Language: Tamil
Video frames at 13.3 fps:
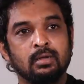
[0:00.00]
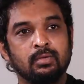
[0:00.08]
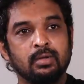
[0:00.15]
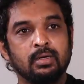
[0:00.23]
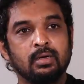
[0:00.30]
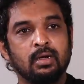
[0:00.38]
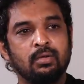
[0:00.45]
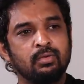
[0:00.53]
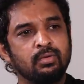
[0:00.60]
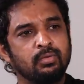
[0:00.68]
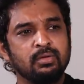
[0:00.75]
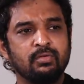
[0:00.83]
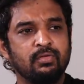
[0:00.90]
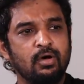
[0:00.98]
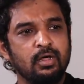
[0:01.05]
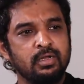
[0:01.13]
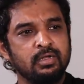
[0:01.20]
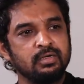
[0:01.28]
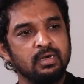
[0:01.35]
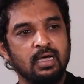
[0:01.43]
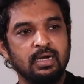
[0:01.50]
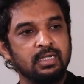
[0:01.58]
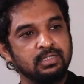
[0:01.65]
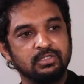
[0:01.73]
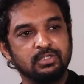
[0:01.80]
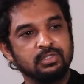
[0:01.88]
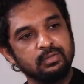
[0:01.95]
அவர் அவருக்கு வந்து வாஸ்ட்
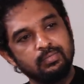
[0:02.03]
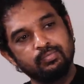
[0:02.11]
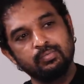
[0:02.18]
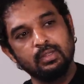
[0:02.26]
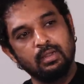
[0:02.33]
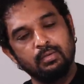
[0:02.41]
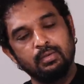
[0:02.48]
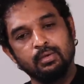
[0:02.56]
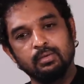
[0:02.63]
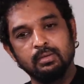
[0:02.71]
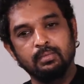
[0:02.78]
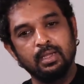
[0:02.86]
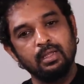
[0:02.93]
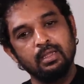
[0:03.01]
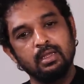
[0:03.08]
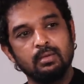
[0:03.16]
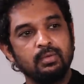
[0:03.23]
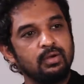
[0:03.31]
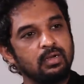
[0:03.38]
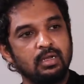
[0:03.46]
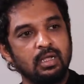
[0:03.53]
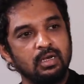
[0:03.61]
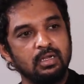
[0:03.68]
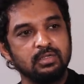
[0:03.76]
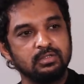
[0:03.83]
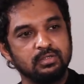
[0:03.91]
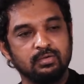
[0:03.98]
நாலேஜ் அவருக்கு வந்து பயங்கரமான
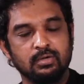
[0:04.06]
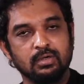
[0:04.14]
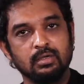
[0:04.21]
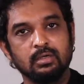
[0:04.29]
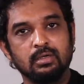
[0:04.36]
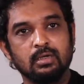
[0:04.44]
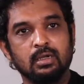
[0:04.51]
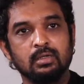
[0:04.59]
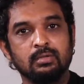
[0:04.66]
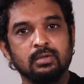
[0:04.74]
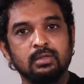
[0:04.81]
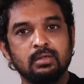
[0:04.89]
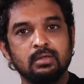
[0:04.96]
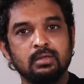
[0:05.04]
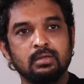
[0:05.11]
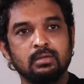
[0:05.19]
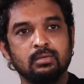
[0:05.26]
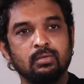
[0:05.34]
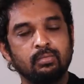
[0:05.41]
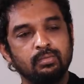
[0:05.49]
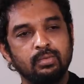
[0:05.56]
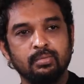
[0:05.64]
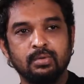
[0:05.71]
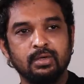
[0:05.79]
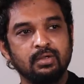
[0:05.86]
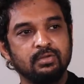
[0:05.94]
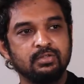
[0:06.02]
நாலேஜ் அவருக்கு அது வந்து ரொம்ப
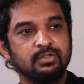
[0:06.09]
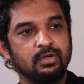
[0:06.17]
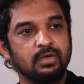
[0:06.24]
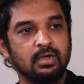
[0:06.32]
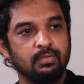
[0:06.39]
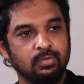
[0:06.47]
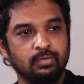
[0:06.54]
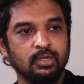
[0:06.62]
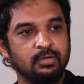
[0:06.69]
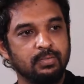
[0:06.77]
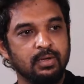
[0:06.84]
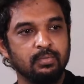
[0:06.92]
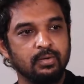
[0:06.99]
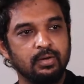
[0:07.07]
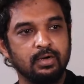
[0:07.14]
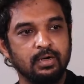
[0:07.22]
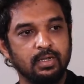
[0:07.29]
பெரிய விஷயம் நான் அவர் கூட ஸ்பெண்ட் பண்ண